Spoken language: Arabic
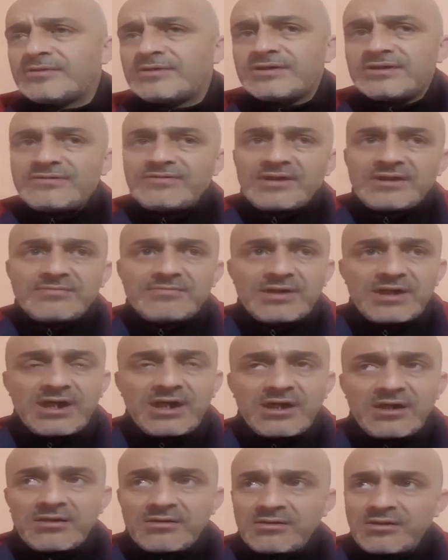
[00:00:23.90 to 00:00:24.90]
استفاد
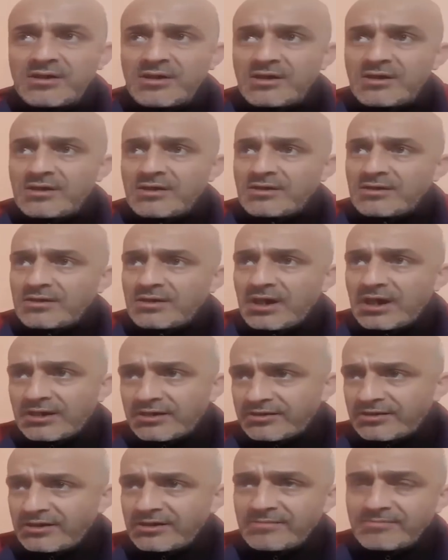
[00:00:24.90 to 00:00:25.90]
منها
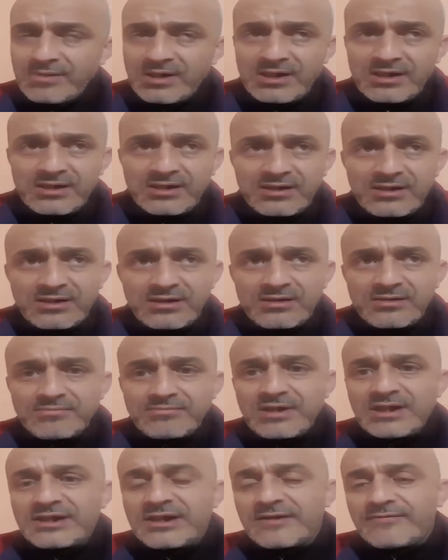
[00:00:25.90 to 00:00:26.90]
ارض اللي ما
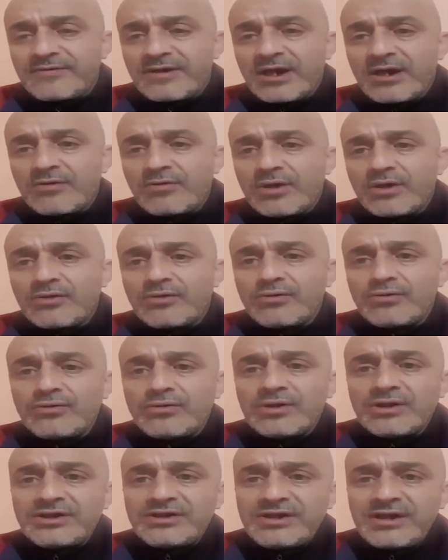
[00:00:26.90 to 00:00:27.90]
ما دار فيها
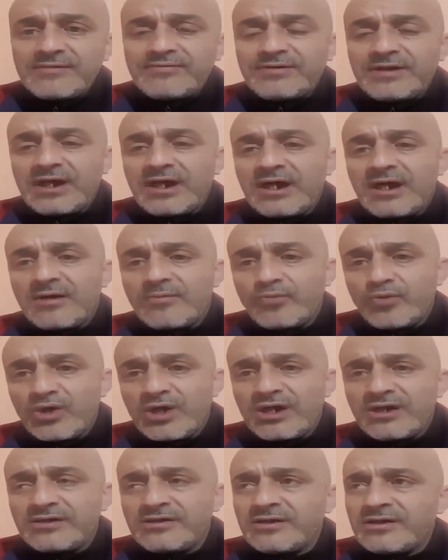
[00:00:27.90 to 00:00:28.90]
والو ادى فيها
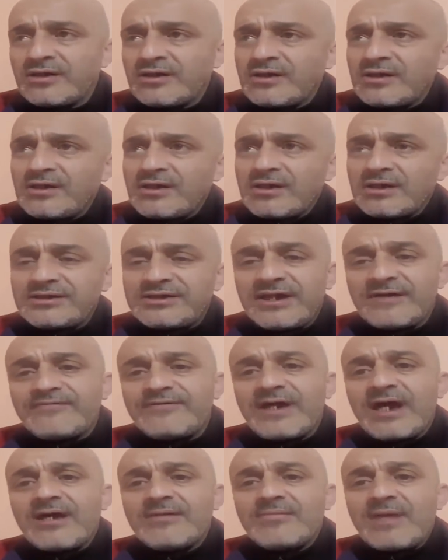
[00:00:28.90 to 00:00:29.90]
اموال ادى
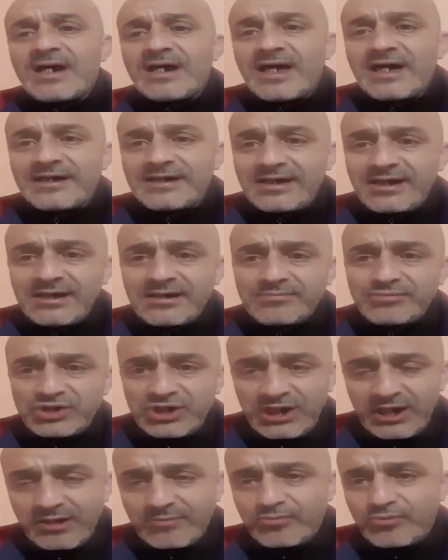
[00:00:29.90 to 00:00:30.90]
فيها الملايير
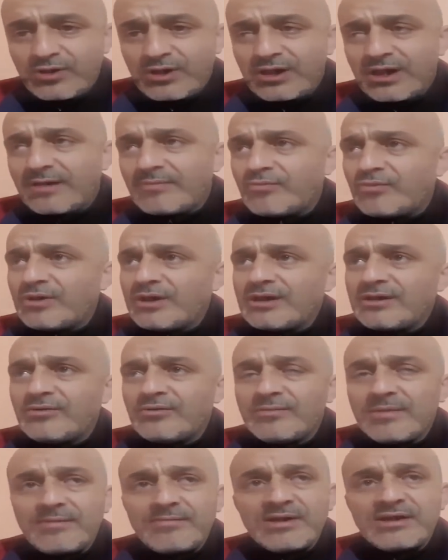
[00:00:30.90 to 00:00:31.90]
ماشي الاموال اموال
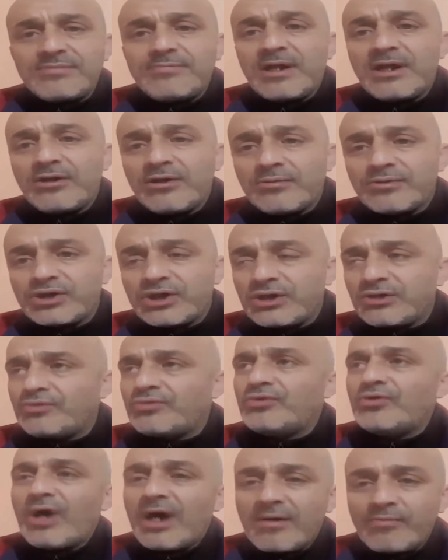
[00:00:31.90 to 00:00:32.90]
هما ما تبان لهمش كي
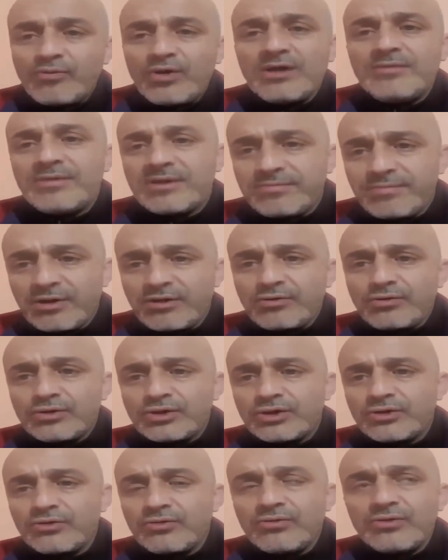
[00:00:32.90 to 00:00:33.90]
يقولوا اموال ما
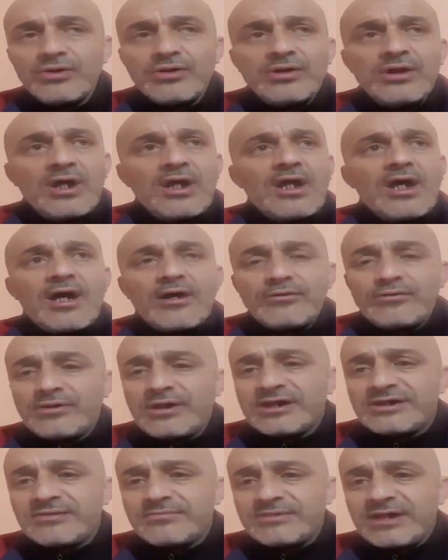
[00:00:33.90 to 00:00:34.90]
تبانلوش هذو
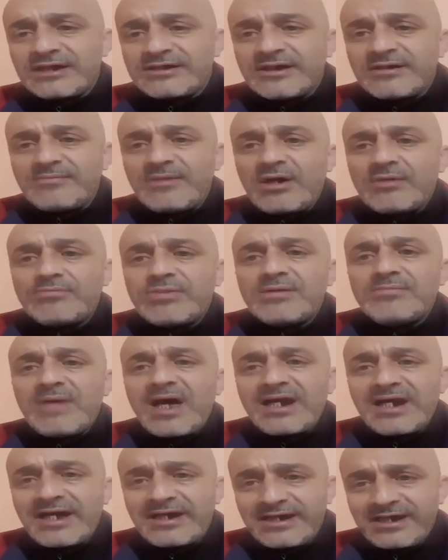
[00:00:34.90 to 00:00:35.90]
لازم تهضر معاهم
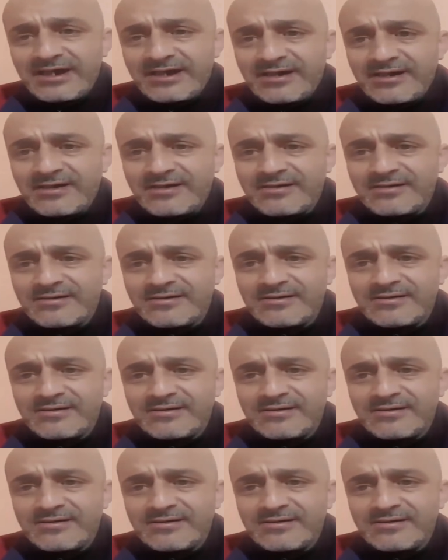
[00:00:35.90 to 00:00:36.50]
بالملايير